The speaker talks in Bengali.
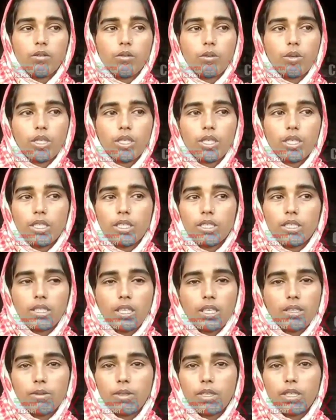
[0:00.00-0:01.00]
দোকানে এখানে
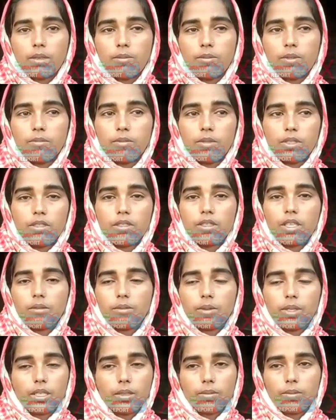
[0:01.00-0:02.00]
সাইবার ক্যাফের মেন
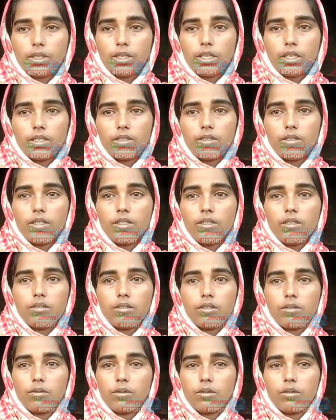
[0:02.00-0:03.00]
সাইবার ক্যাফের কাজ হয়
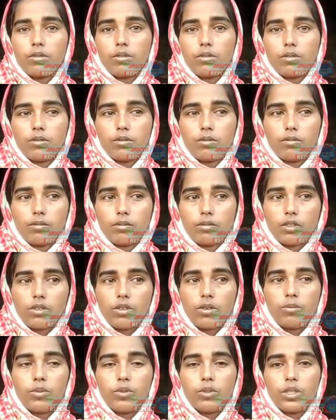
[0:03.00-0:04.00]
সমস্ত
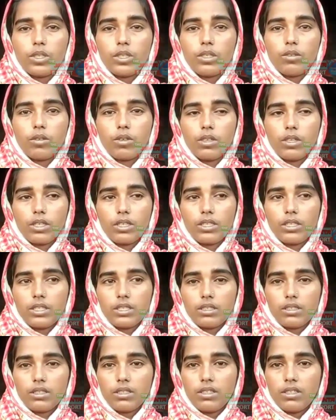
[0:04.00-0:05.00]
কম্পিউটারের
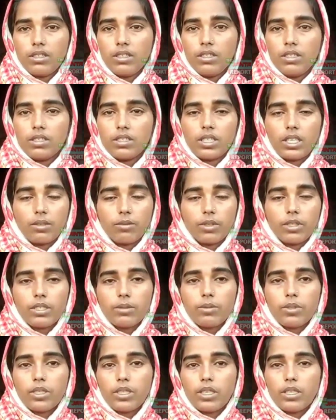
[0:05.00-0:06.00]
অনলাইনের সাইবার
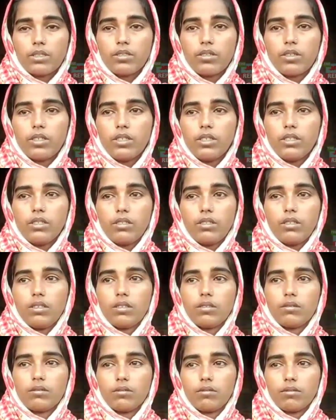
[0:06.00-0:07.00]
ক্যাফের কাজ হয়
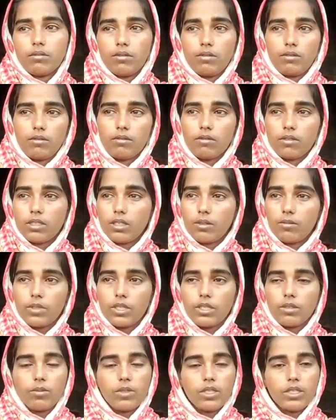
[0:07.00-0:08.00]
আর
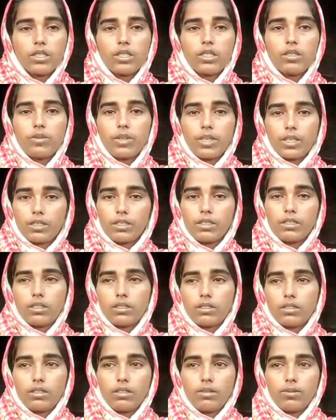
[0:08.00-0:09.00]
সামথিং মেডিকেল প্র্যাকটিস
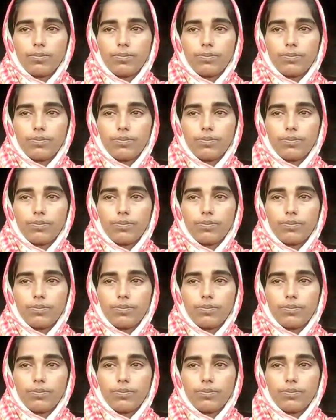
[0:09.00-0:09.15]
আছে